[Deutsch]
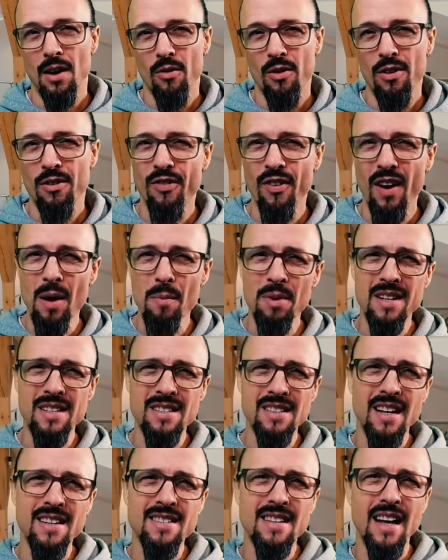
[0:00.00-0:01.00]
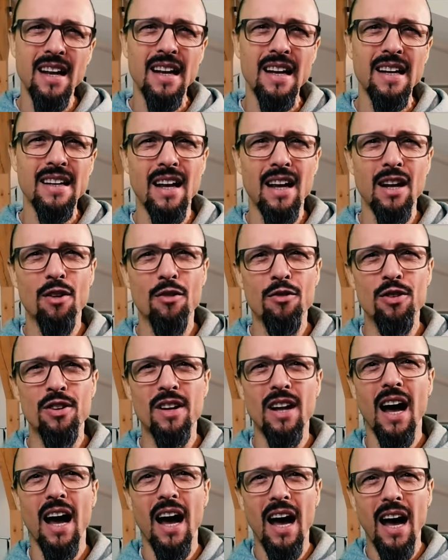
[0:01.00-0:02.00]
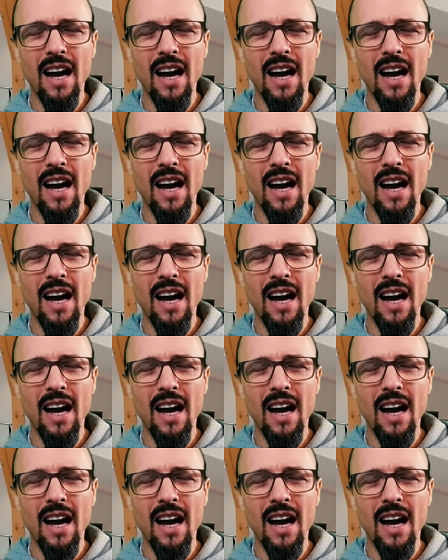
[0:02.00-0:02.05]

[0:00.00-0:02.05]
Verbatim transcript: Refinement ist letztendlich dafür da,